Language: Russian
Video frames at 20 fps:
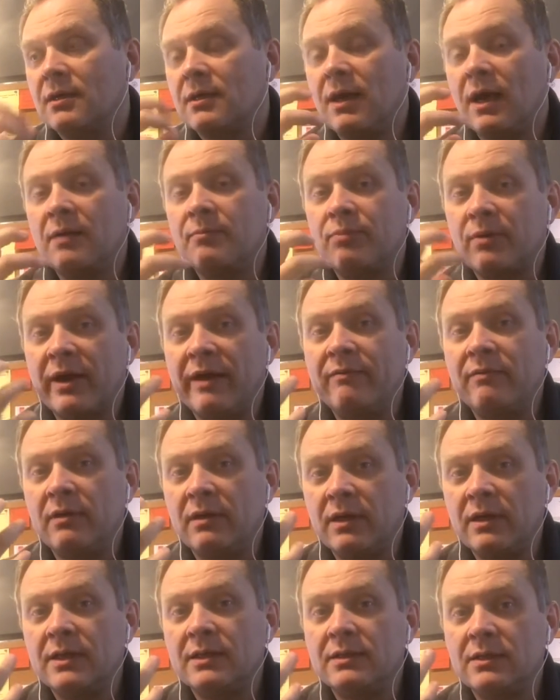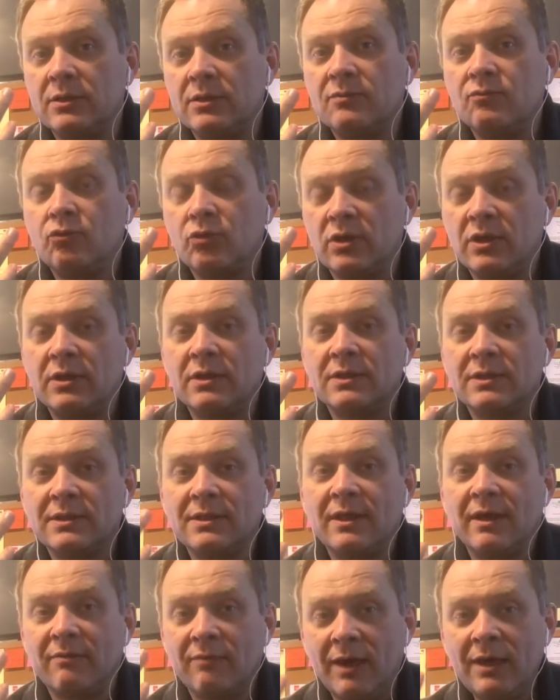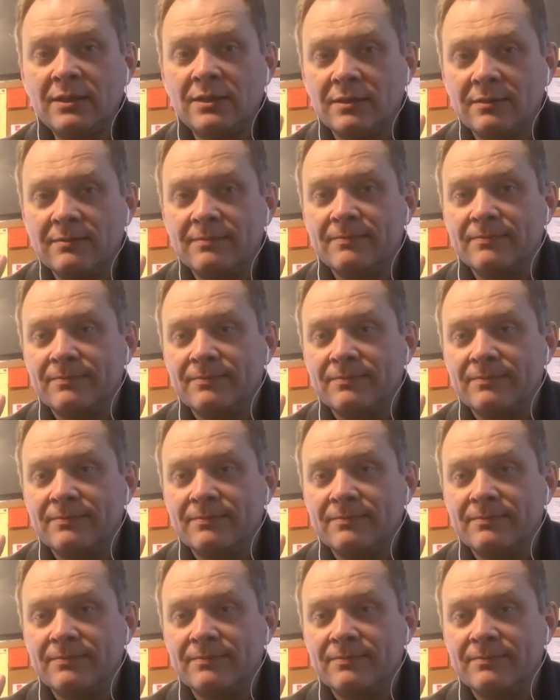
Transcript: как правильно эти звуки издавать